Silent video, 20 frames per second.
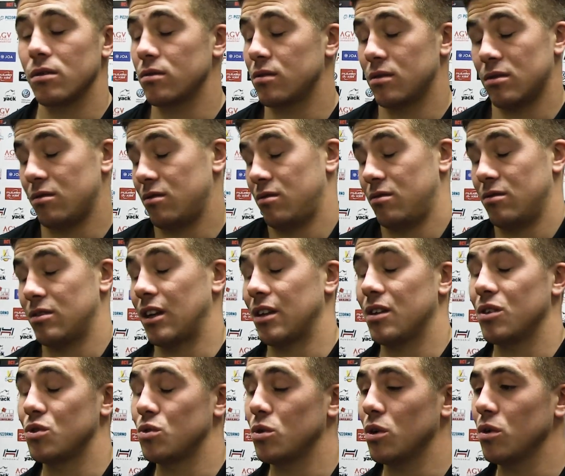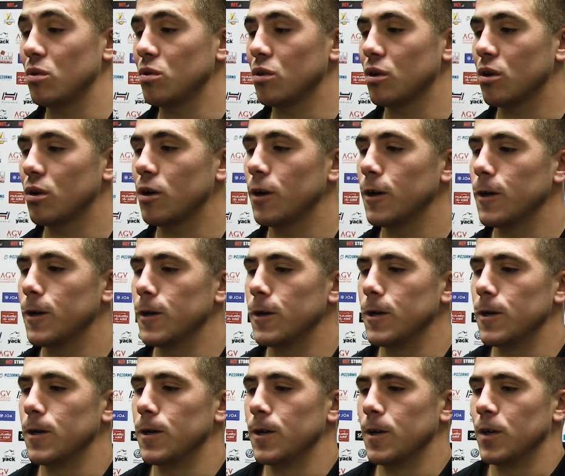certains joueurs. Donc,
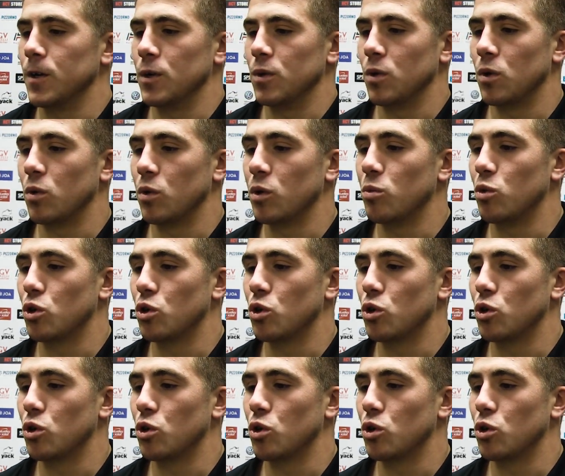donc oui,